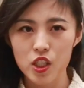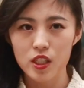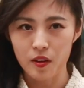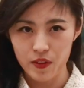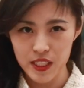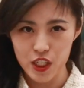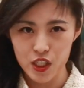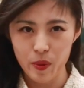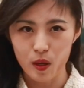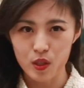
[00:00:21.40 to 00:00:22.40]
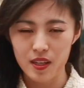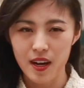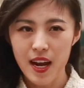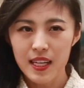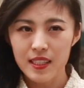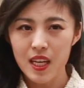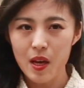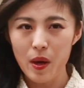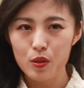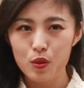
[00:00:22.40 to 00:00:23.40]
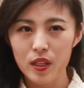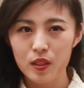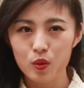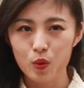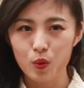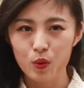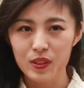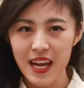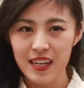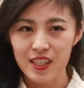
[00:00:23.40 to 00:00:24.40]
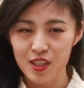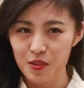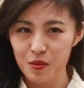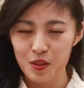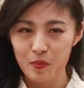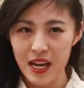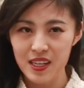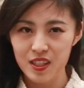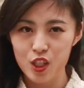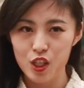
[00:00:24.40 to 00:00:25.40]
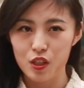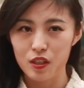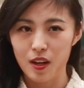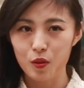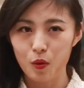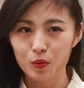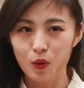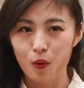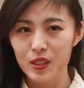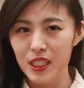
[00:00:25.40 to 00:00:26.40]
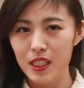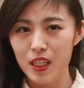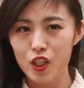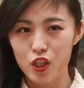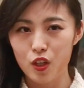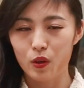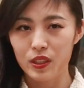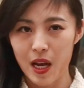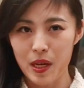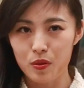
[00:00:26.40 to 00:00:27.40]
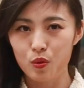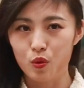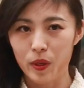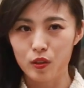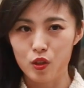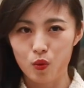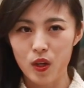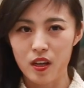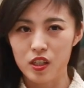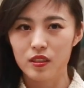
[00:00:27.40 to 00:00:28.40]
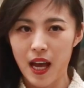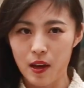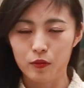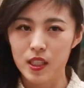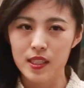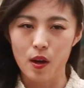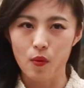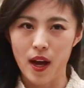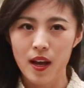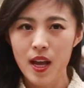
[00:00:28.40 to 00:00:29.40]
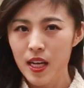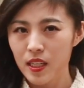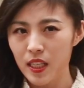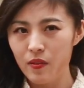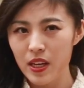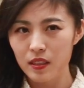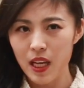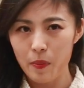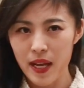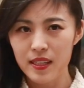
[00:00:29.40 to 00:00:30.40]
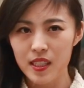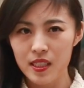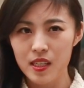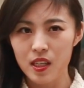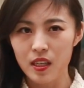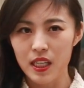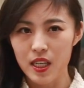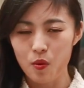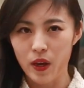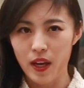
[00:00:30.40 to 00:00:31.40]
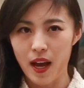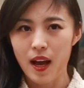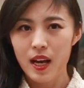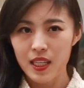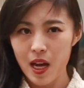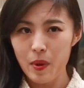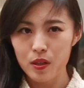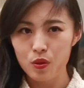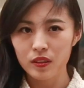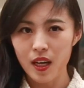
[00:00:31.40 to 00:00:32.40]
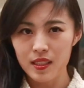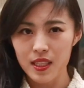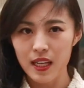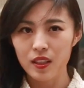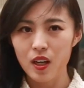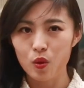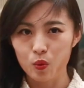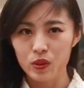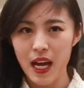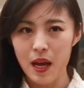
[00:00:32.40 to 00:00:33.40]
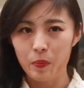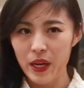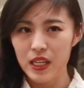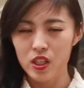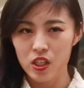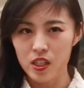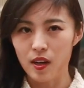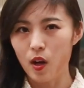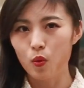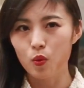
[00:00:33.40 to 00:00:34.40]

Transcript: 市场分析师表示，在亚马逊股价持续攀升之时呢，共同基金持有亚马逊股票的数量是大幅的下滑。这意味着大盘基金经理认为啊，亚马逊当前的股价被市场高